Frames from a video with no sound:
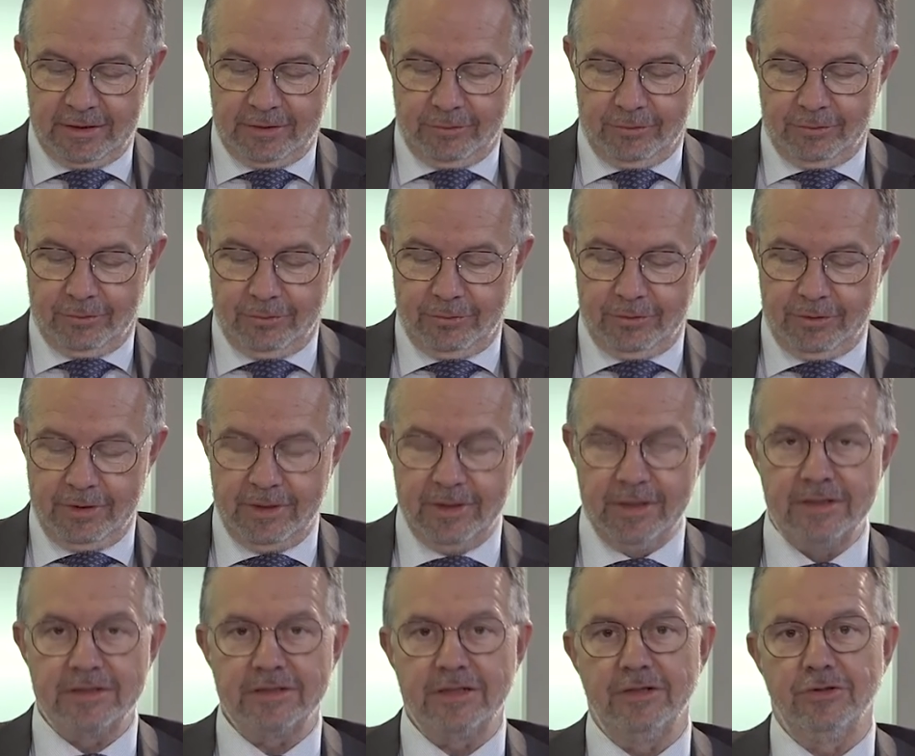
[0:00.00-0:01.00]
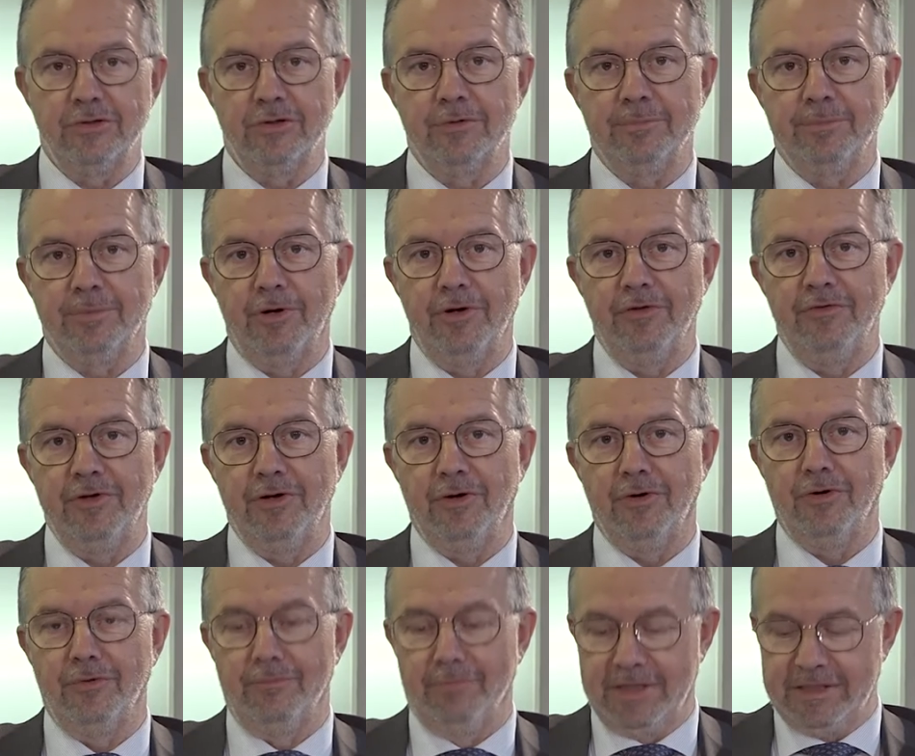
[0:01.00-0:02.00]
un escritor
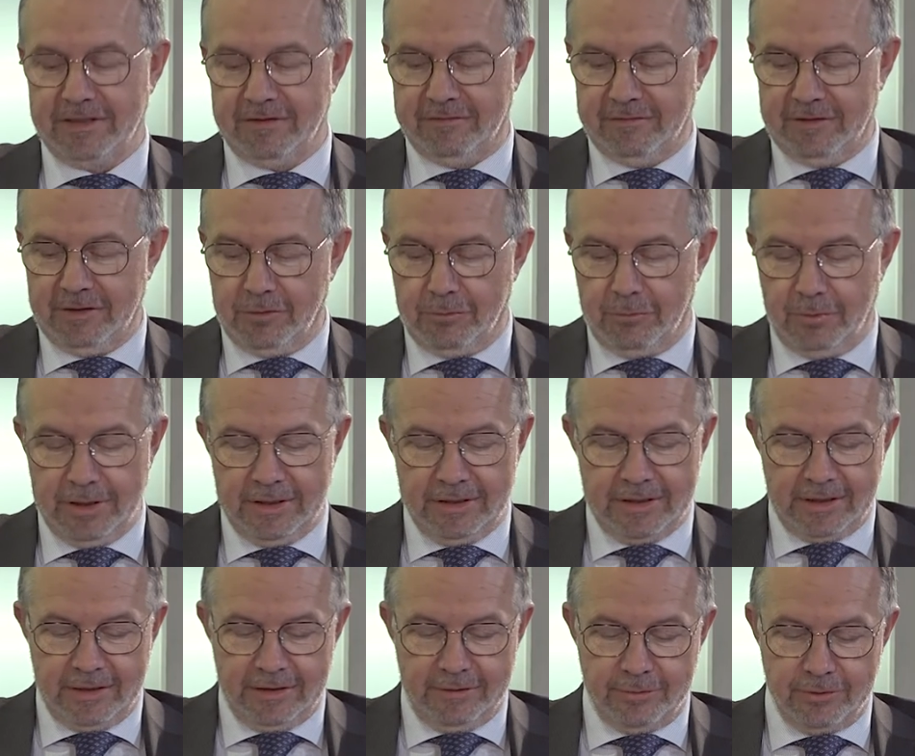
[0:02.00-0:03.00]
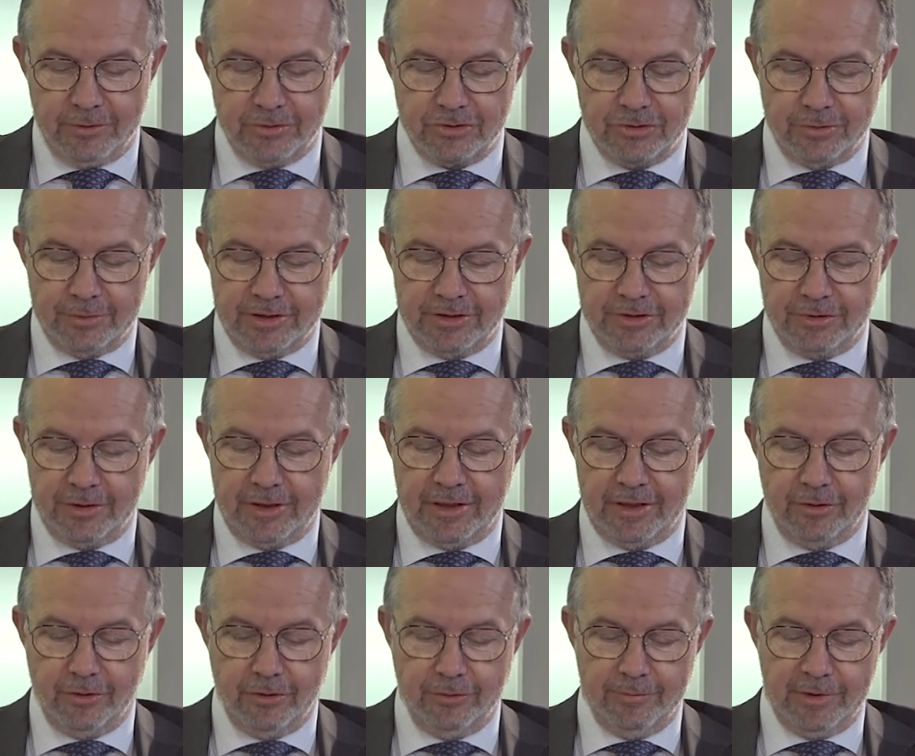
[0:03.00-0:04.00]
prolífico con más de 50 libros sobre historia
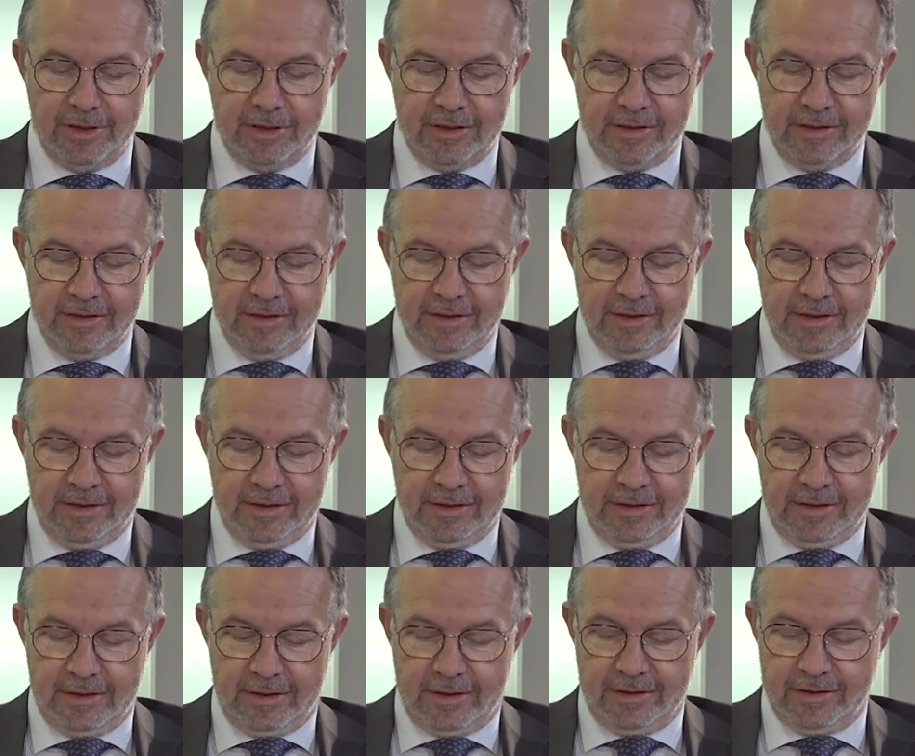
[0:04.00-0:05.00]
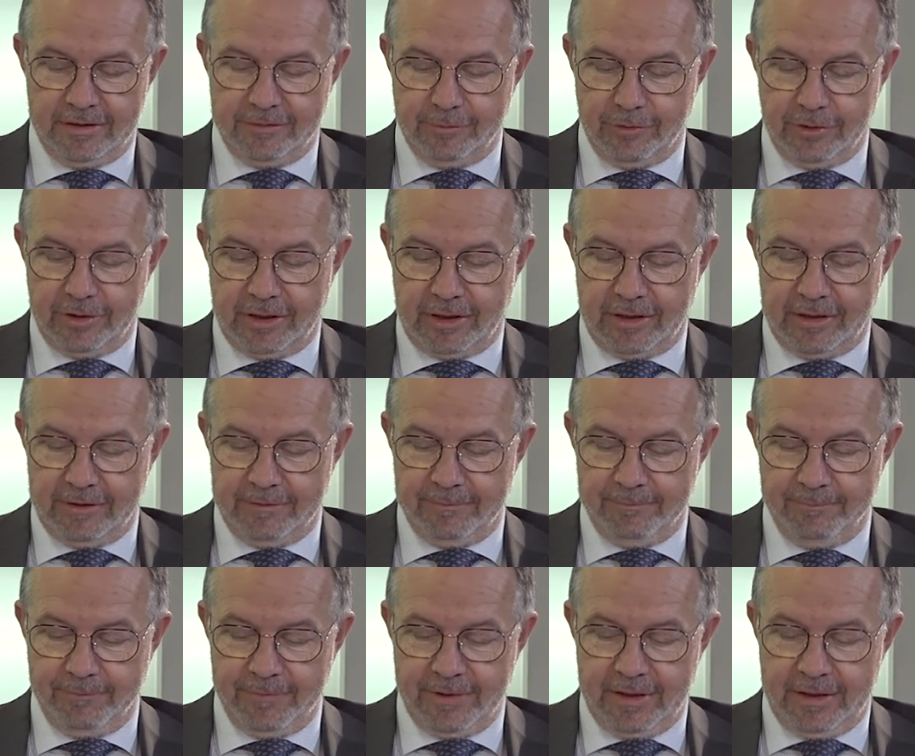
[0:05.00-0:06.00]
económica de la Edad Moderna
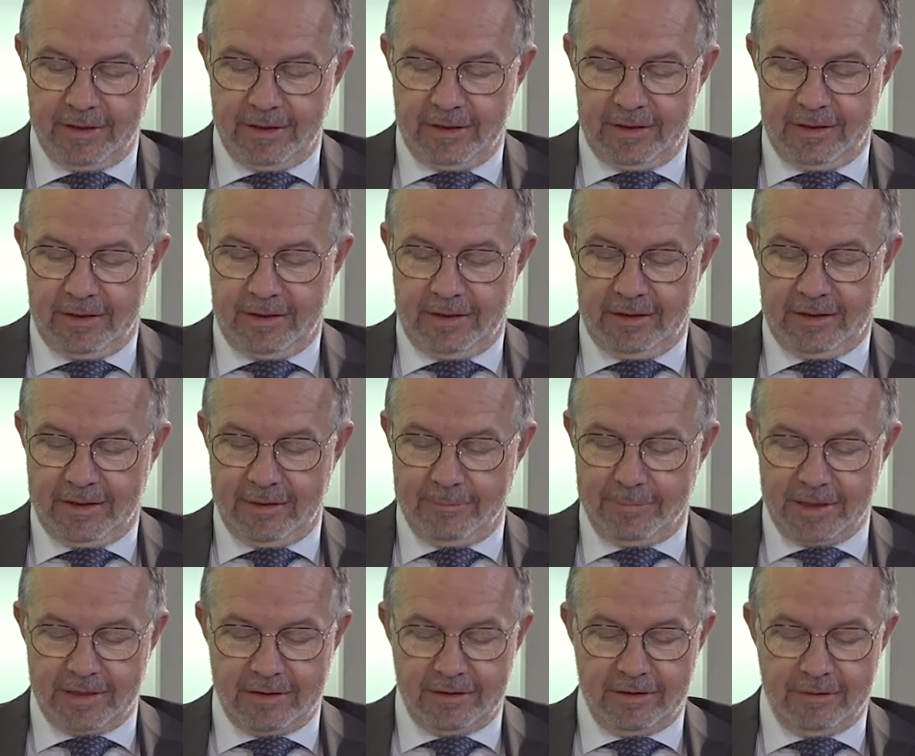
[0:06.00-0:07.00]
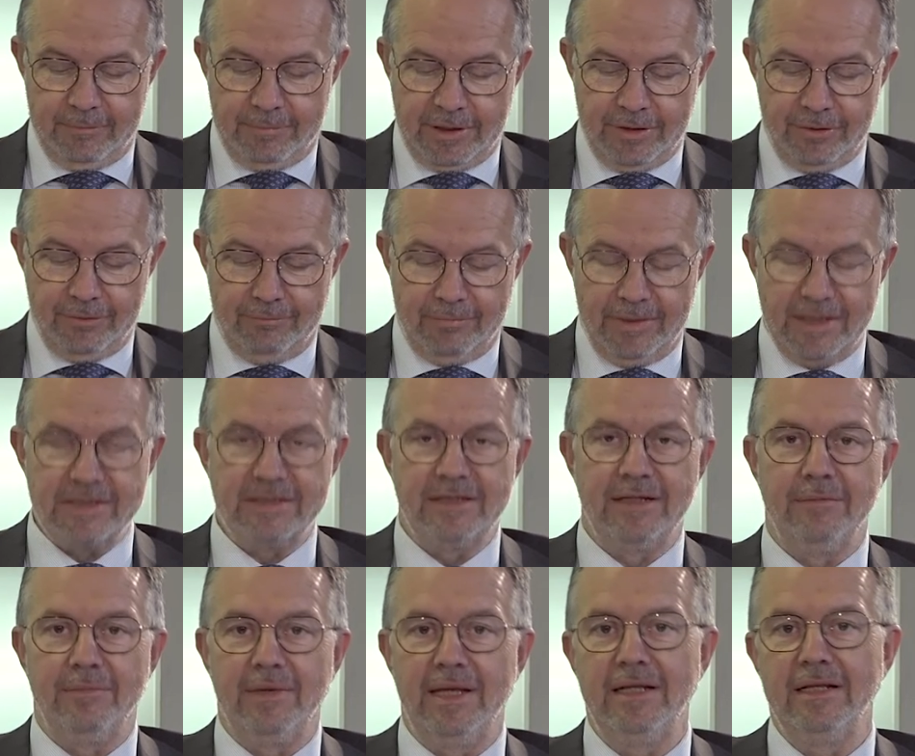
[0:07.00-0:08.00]
y que ha participado en más
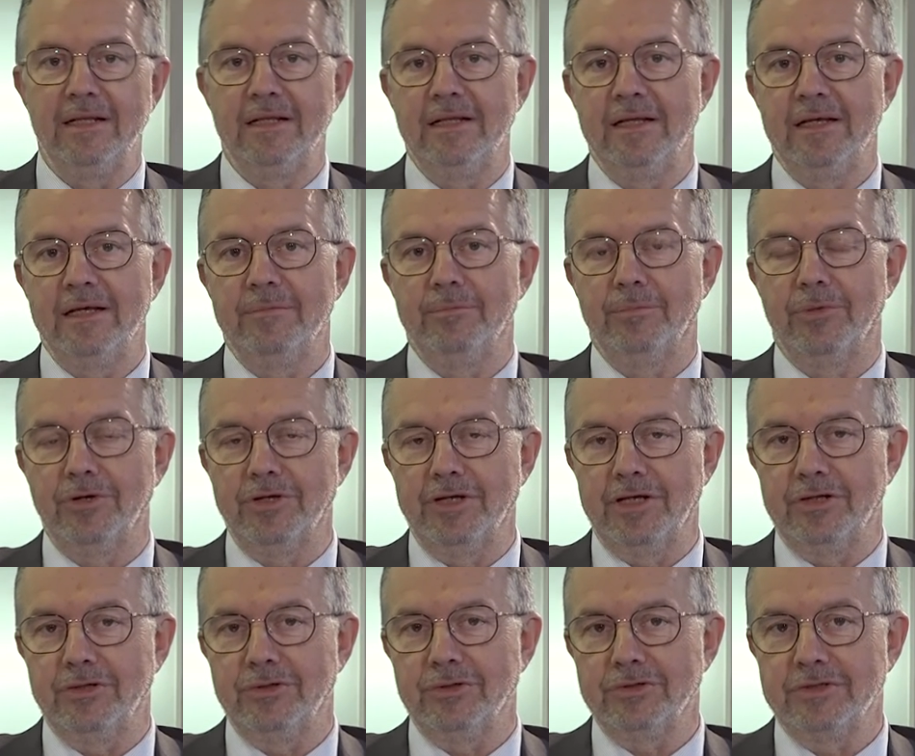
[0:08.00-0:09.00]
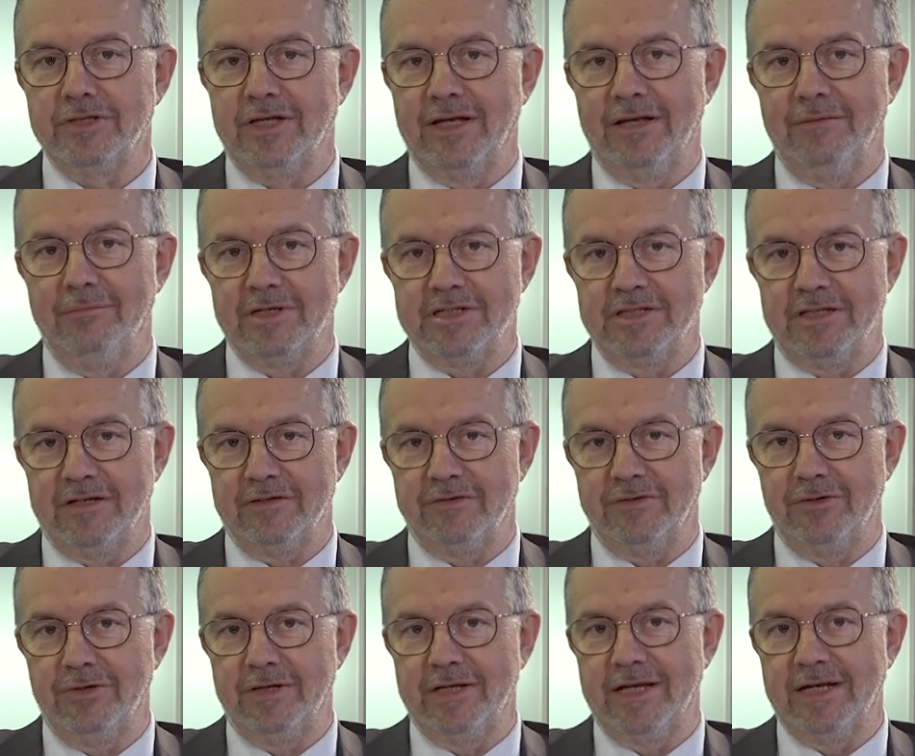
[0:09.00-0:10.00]
de 20 proyectos de
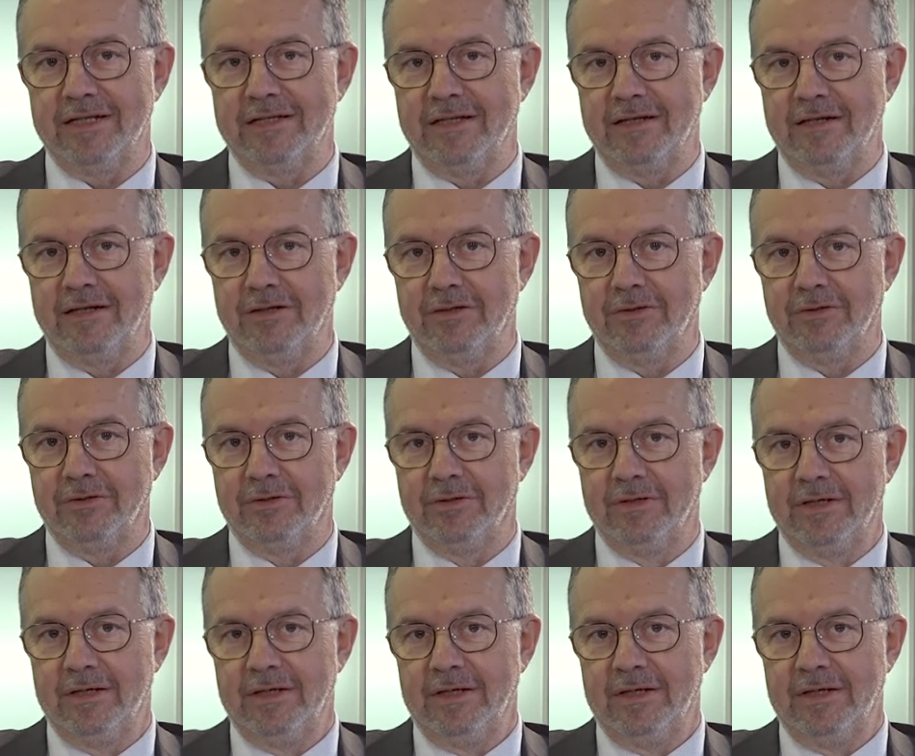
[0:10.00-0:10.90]
investigación y que ha tenido